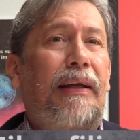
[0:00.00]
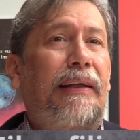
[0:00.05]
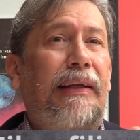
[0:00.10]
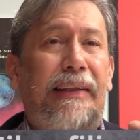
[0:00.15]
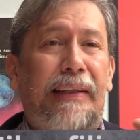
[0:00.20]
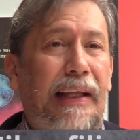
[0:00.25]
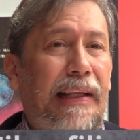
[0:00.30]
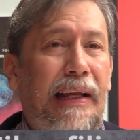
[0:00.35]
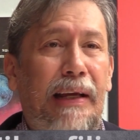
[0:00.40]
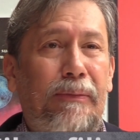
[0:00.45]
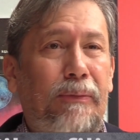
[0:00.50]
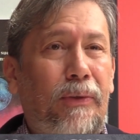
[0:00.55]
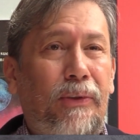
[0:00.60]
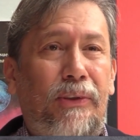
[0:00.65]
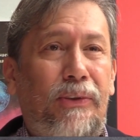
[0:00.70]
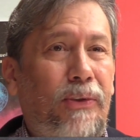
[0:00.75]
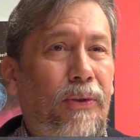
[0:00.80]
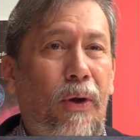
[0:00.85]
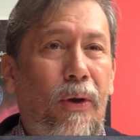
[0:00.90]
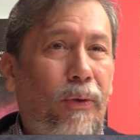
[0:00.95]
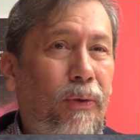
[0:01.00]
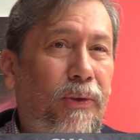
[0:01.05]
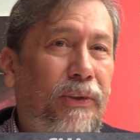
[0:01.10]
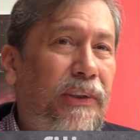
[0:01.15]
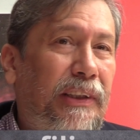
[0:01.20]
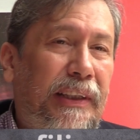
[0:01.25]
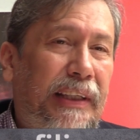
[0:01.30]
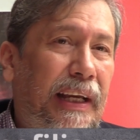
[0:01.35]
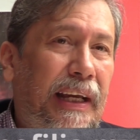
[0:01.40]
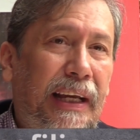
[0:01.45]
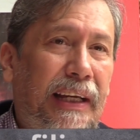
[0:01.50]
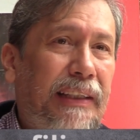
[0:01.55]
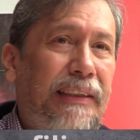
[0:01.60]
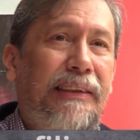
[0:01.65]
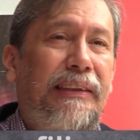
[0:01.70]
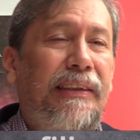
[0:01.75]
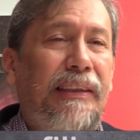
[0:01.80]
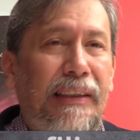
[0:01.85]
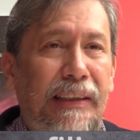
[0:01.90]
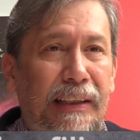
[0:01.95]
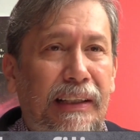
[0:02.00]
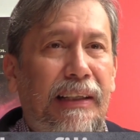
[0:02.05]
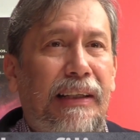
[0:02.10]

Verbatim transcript: y tenemos todos ideas